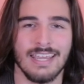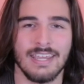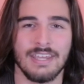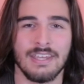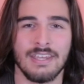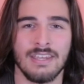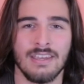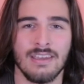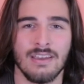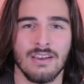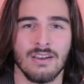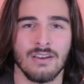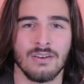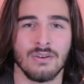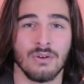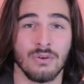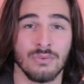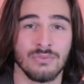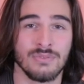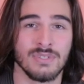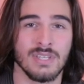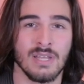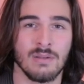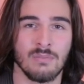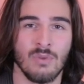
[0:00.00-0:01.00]
et euh,
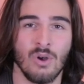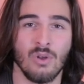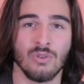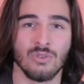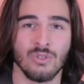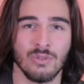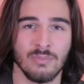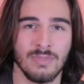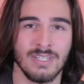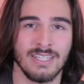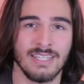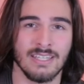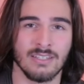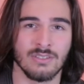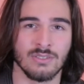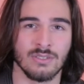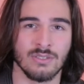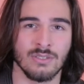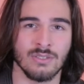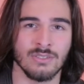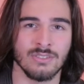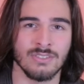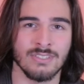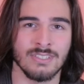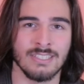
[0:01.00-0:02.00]
officiellement en
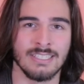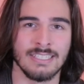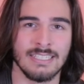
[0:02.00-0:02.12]
2014.